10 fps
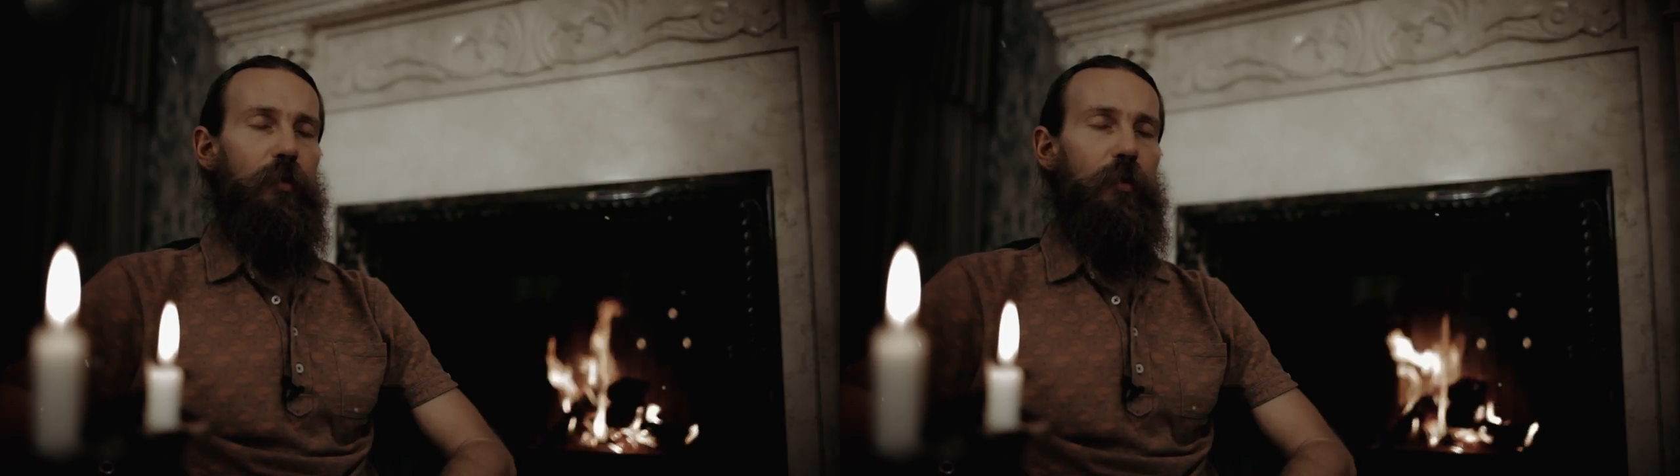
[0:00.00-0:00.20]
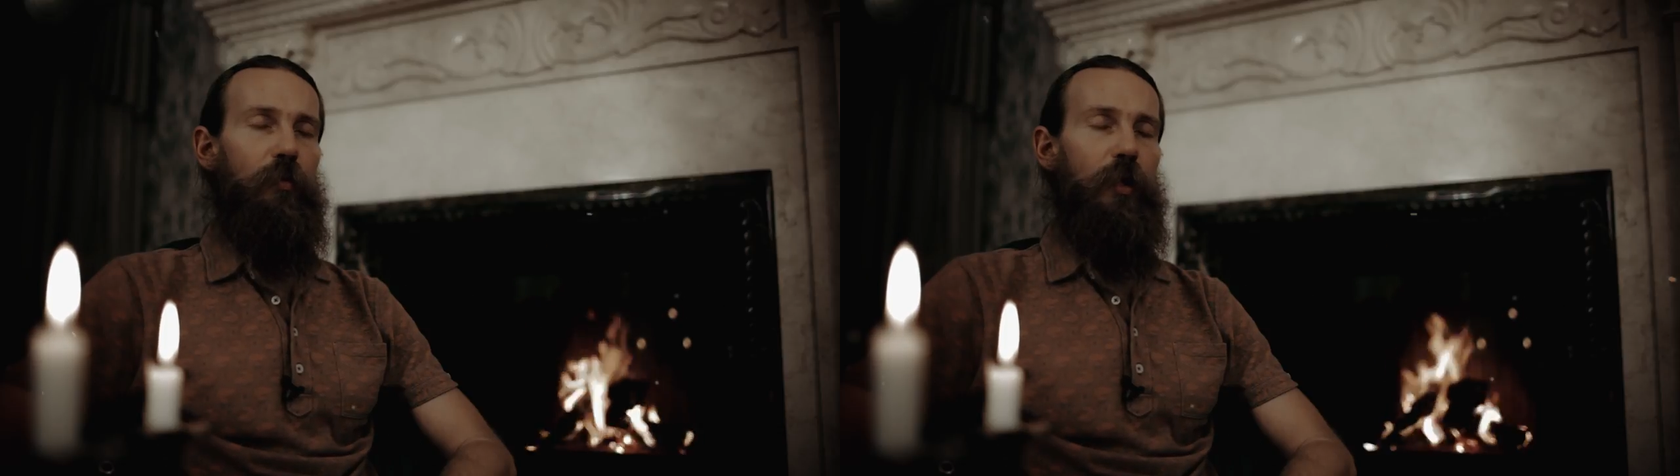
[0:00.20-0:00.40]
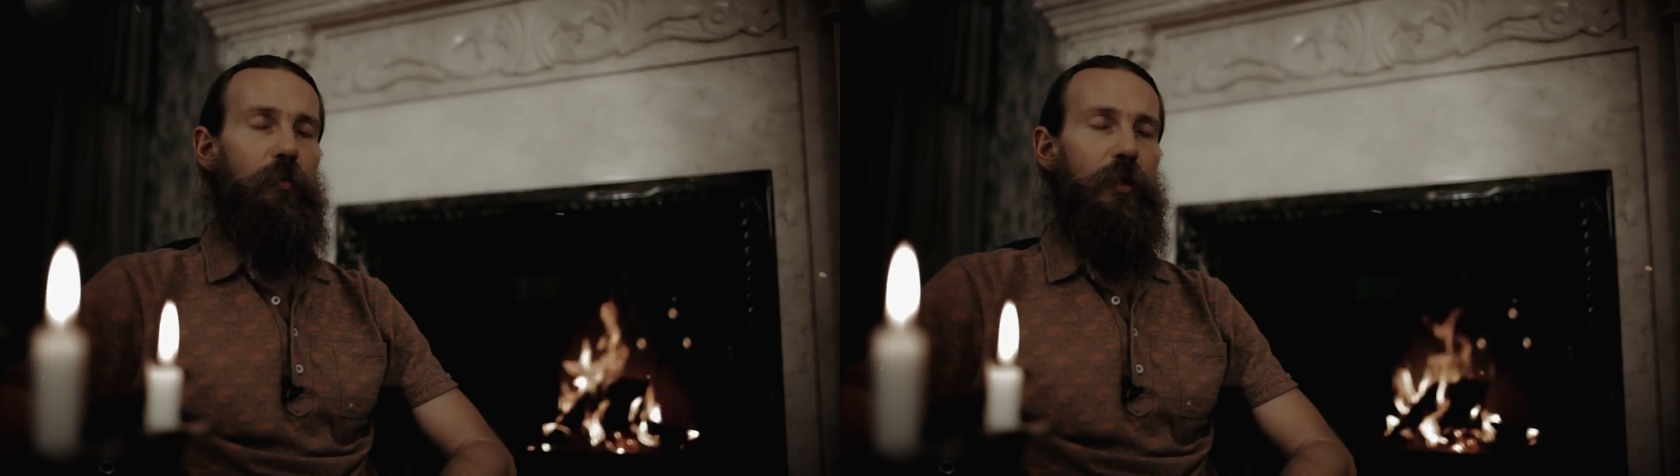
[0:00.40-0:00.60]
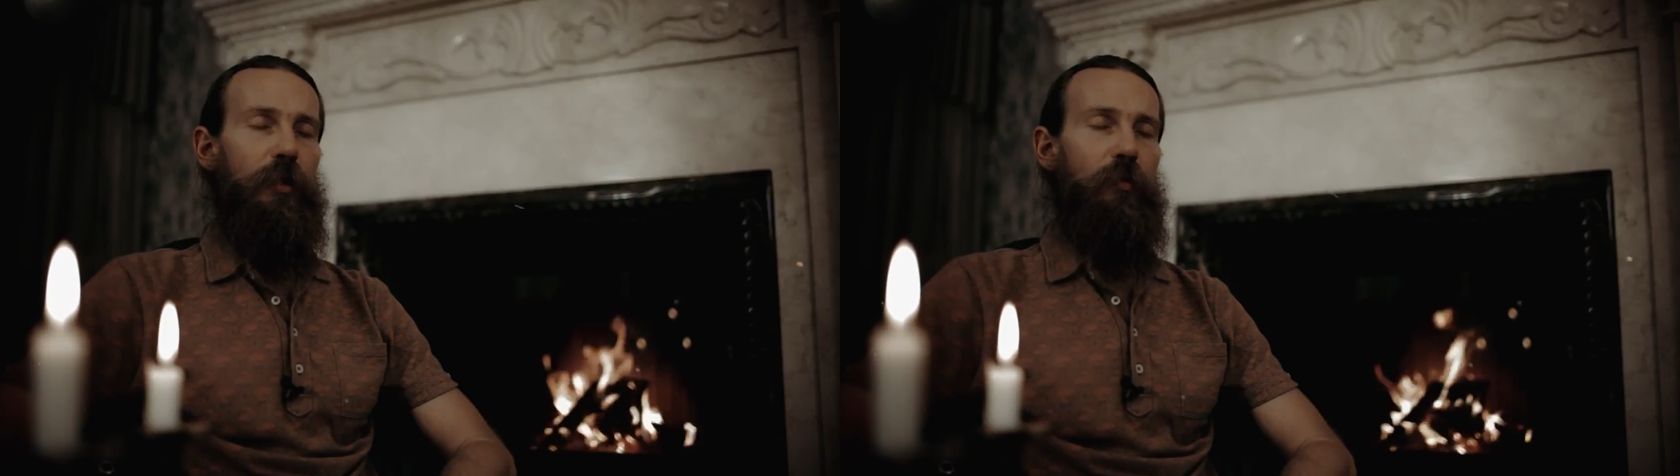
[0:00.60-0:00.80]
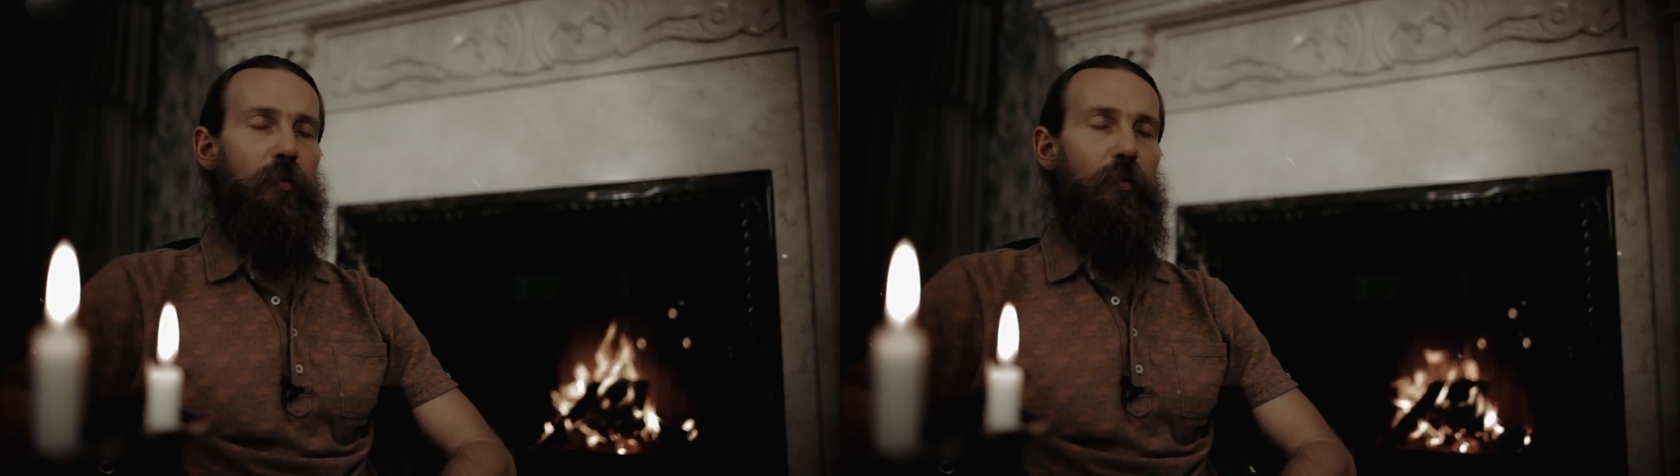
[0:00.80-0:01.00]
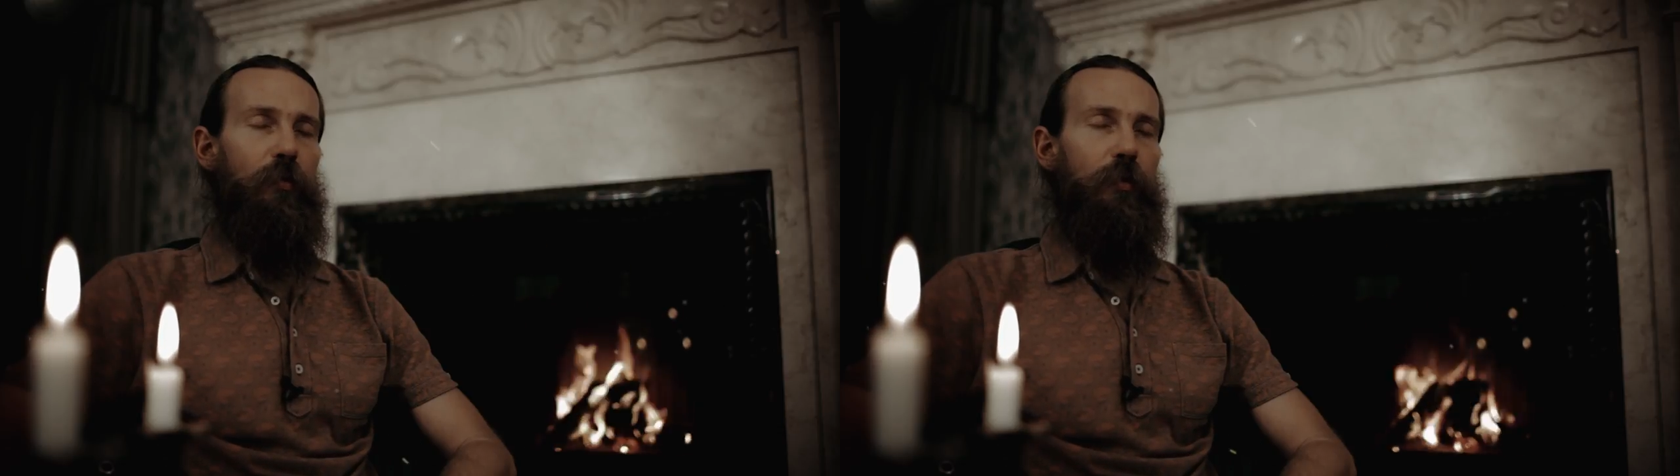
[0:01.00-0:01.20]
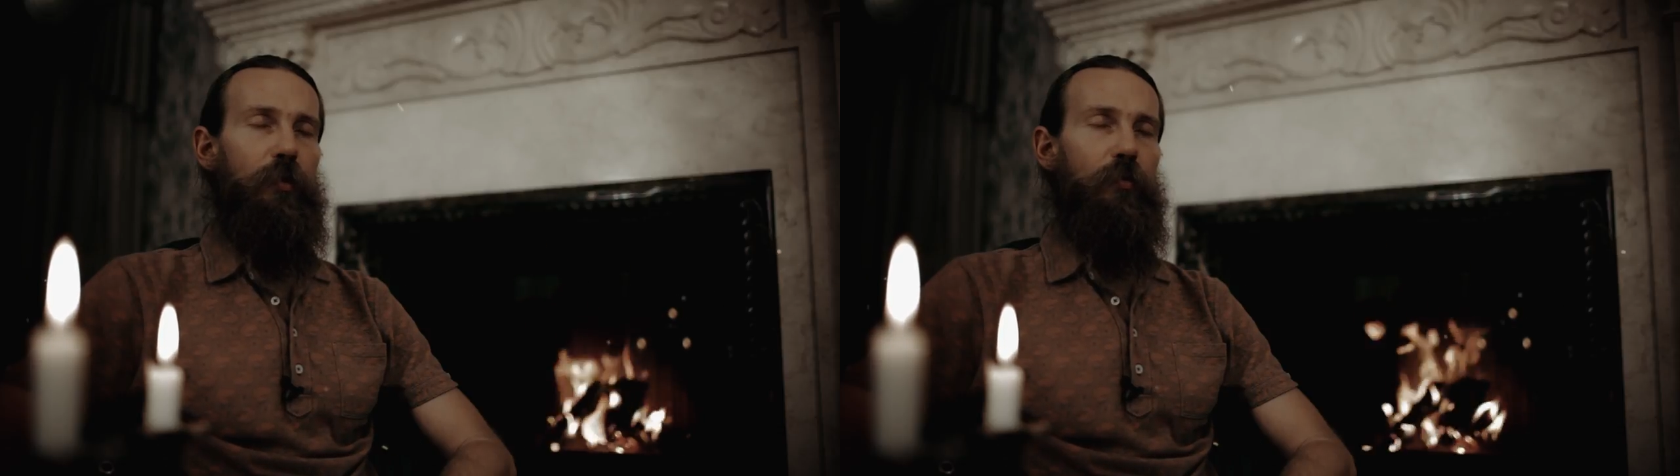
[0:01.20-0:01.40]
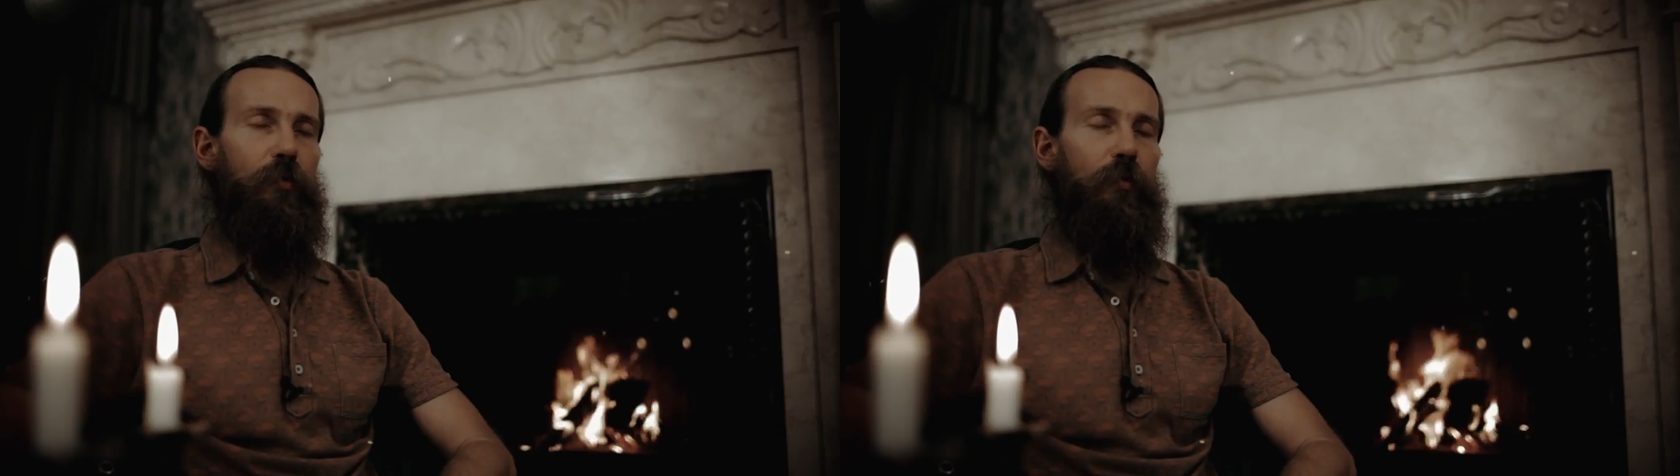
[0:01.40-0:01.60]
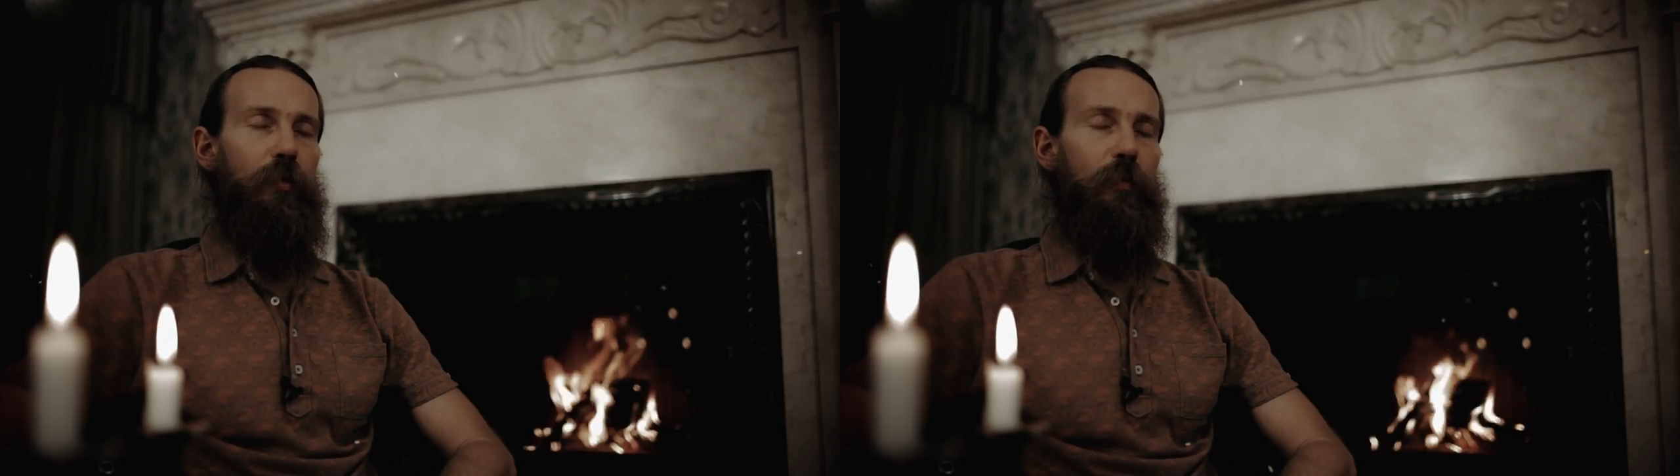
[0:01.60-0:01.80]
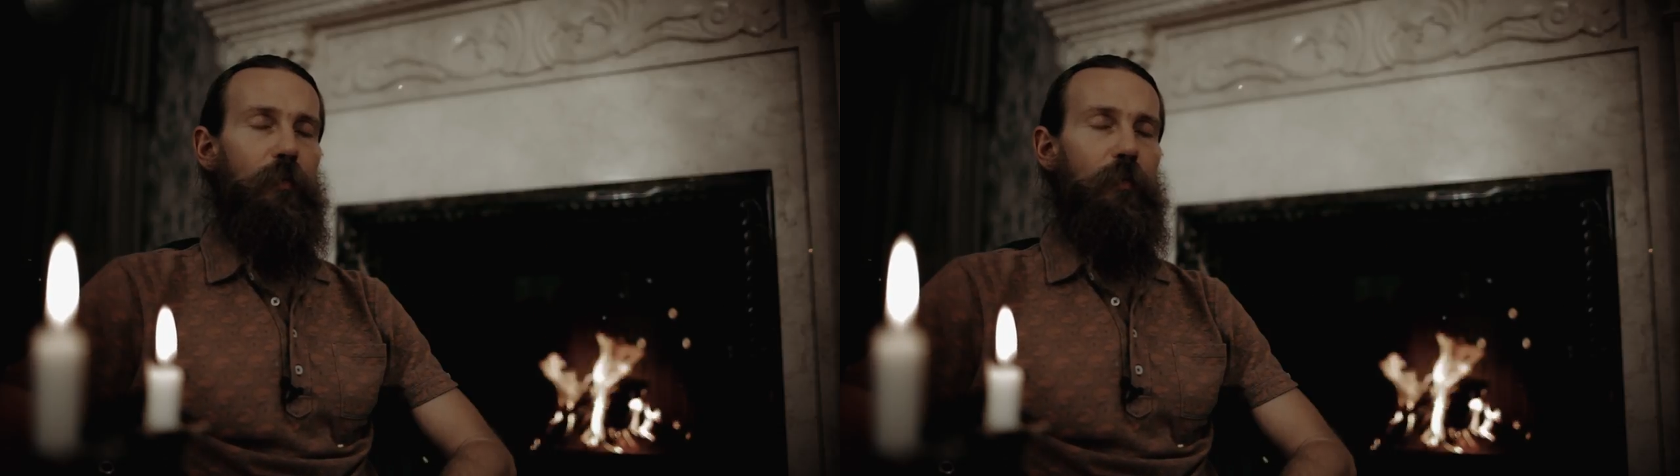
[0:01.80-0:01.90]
одобряем на самом глубинном уровне.